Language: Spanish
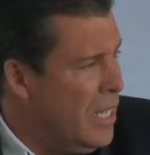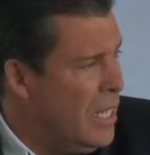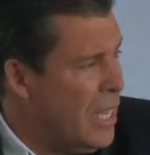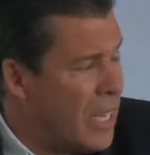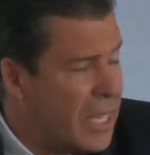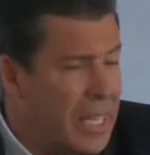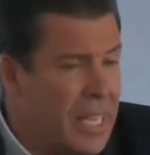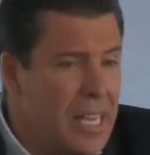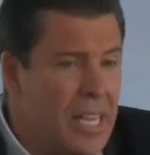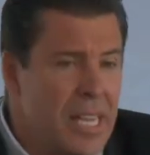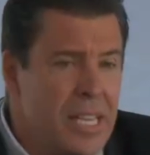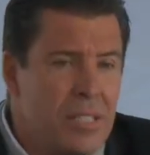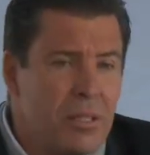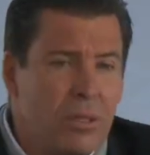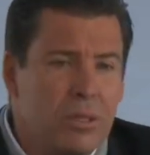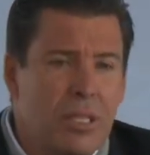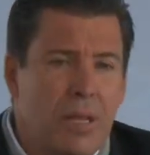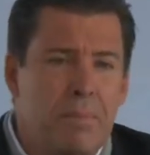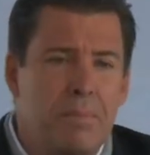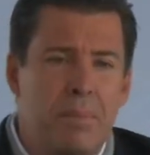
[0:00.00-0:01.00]
Y aquí es
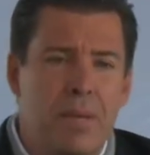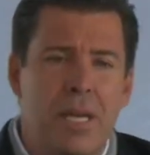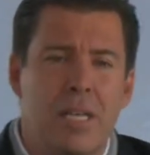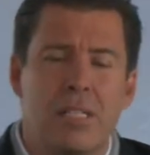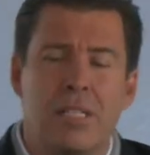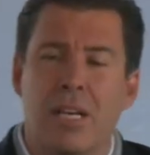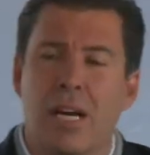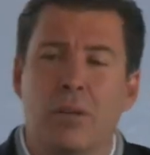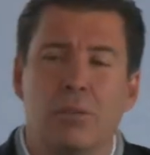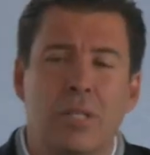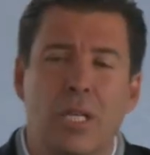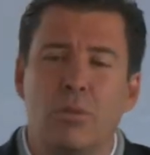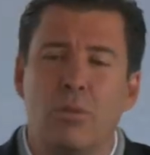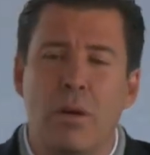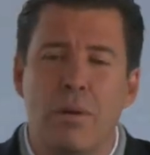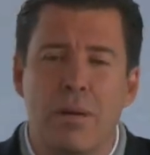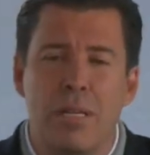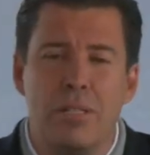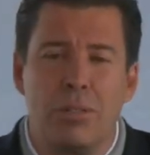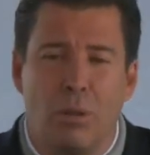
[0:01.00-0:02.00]
donde empieza una
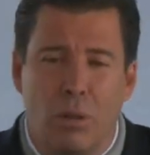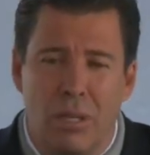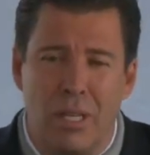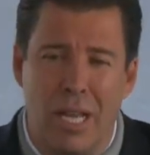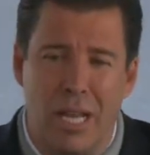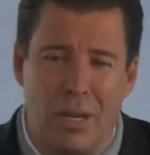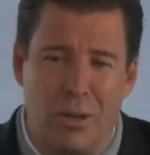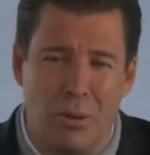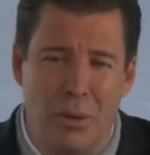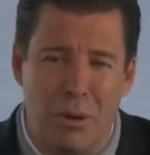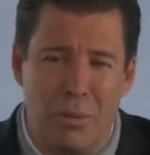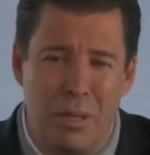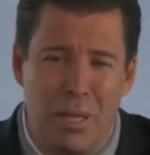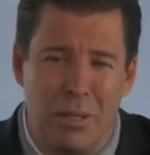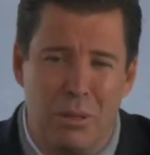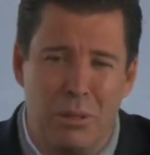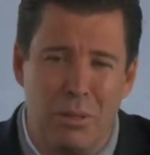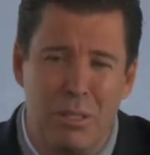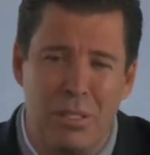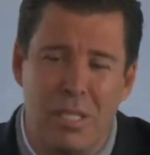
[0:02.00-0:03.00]
nueva historia, como
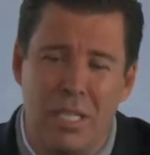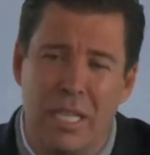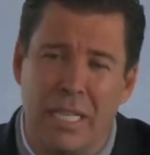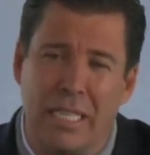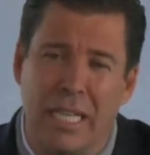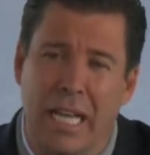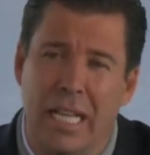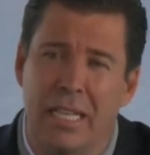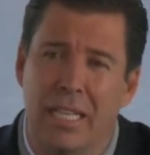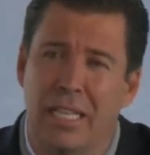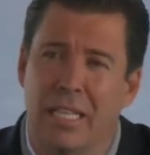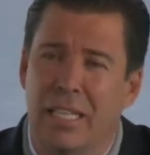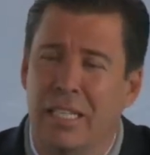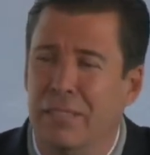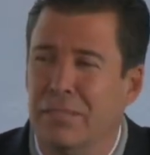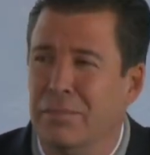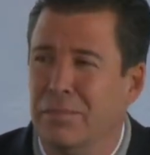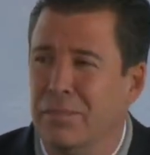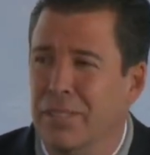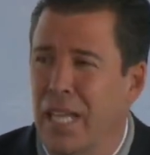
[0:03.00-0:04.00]
bien lo dice el alcalde,
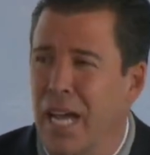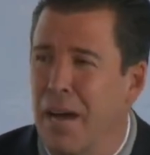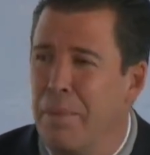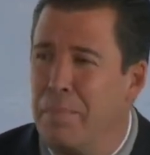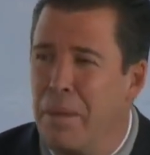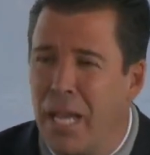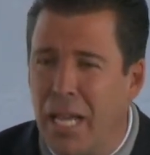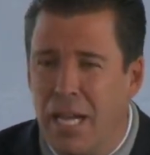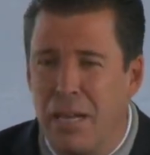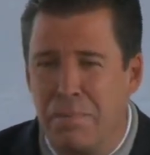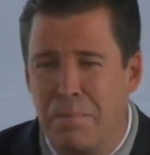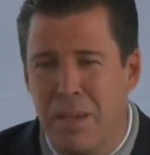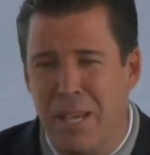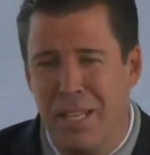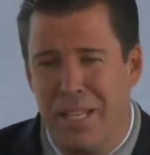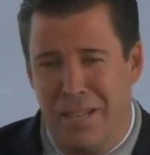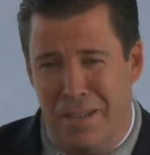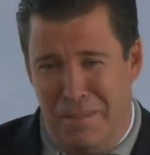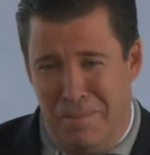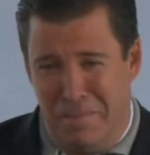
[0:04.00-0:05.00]
a picar
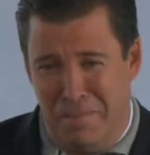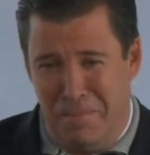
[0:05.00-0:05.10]
piedra.